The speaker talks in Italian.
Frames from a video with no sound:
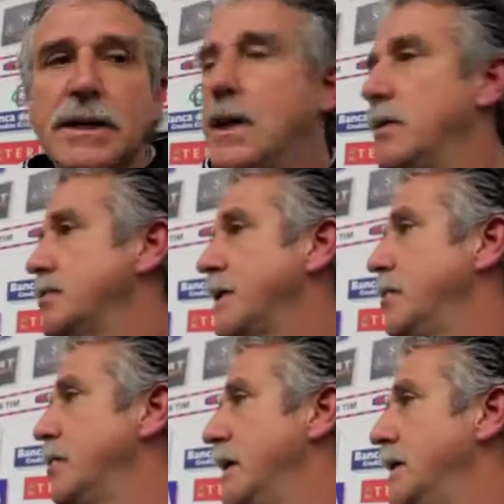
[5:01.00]
che hanno
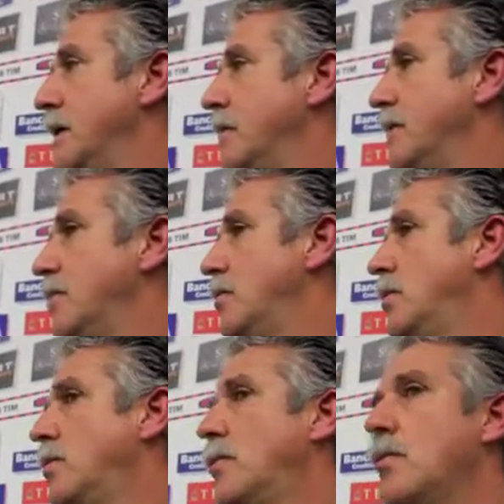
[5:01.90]
stretto i denti e hanno
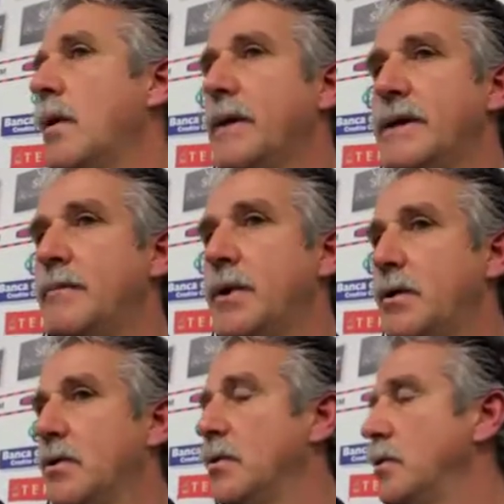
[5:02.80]
fatto ugualmente
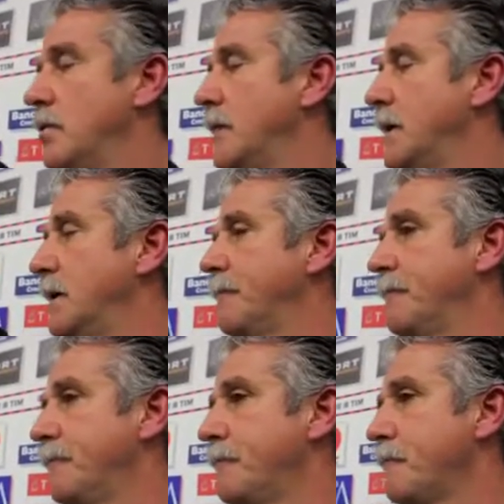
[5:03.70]
appieno il loro dovere.
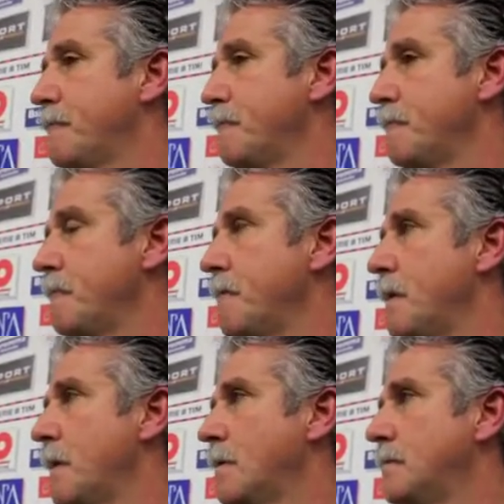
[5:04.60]
Nell'immediato
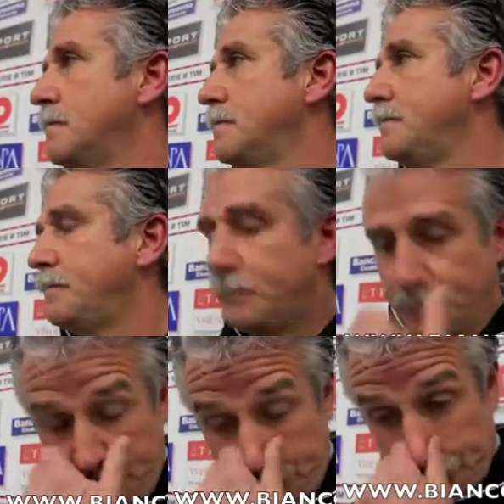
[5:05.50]
futuro, mister, sarà
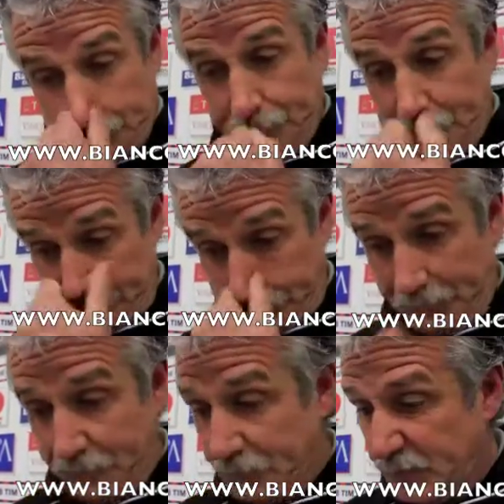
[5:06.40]
importante
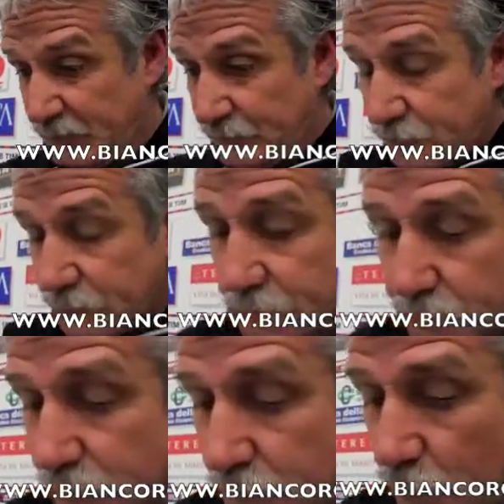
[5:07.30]
andare a
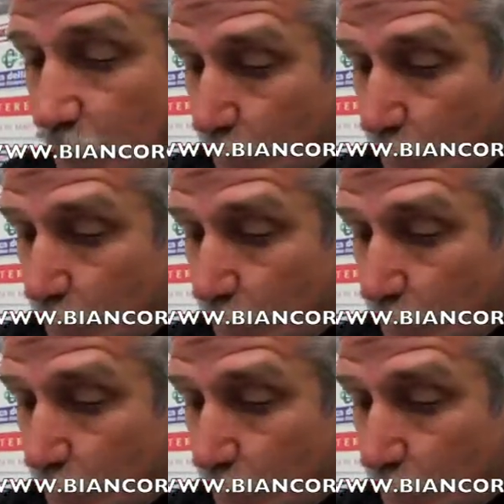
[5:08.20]
recuperare anche il